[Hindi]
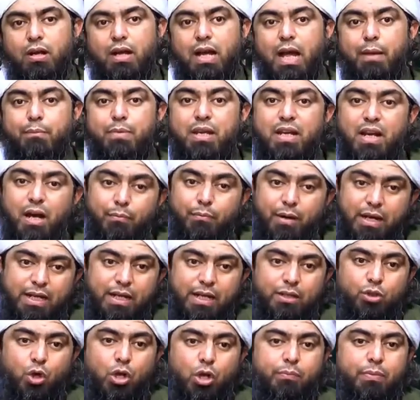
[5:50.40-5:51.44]
गैबी खबर
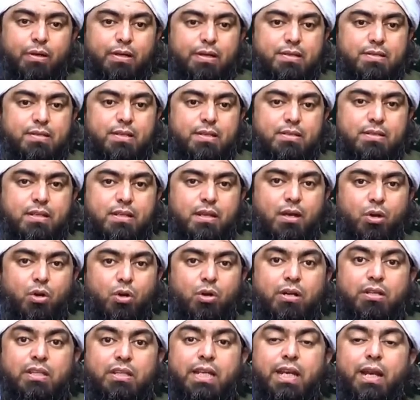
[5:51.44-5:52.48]
के तौर पर डिस्कस किया और
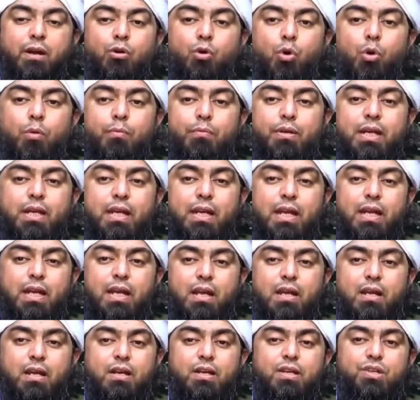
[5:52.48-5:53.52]
गदीर खुम
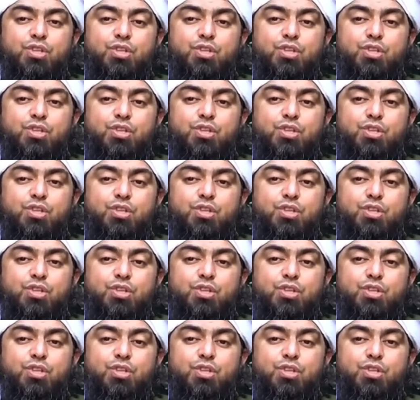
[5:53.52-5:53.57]
की